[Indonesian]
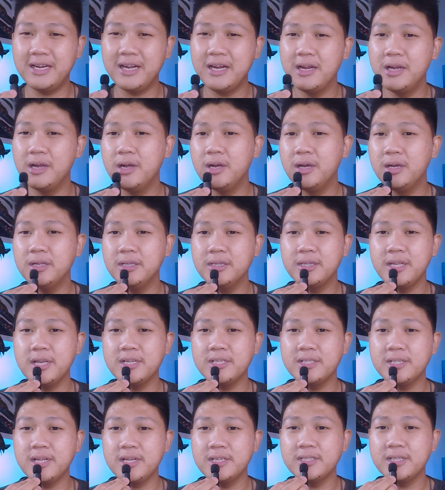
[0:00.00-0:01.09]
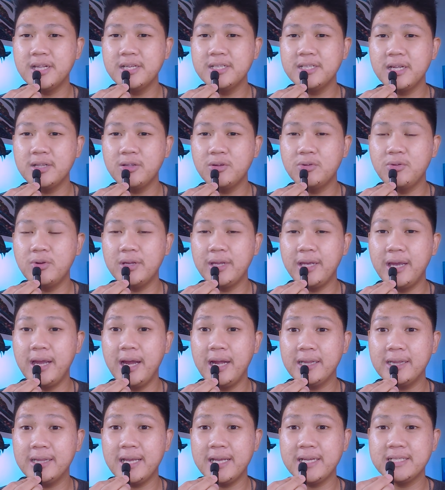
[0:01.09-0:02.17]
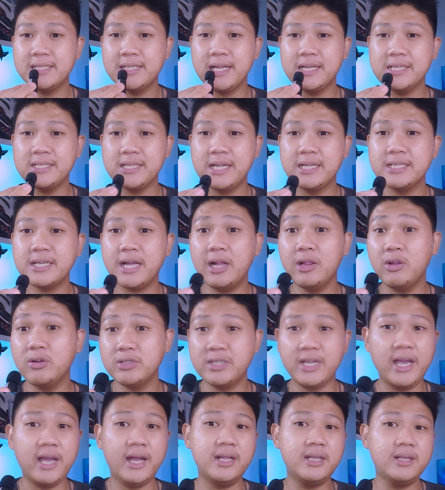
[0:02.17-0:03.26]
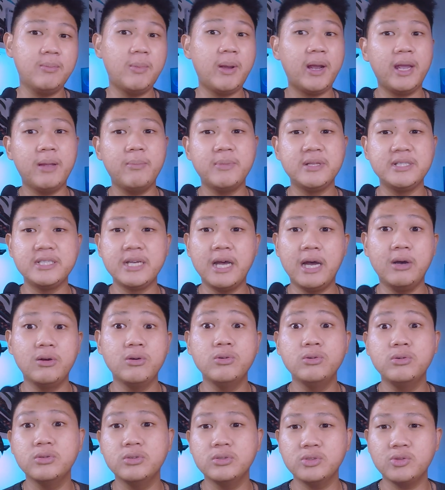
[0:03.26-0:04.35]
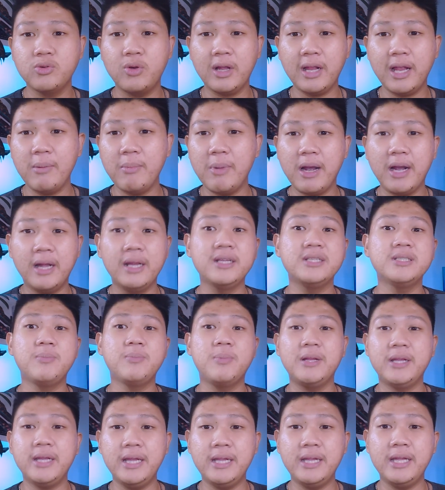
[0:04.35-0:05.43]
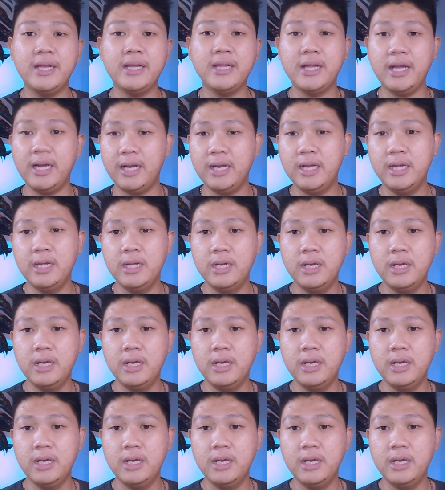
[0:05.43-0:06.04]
Nah, tes tes tes satu dua tiga tes tes tes kalau saya makin menjauh suaranya bakalan seperti ini nah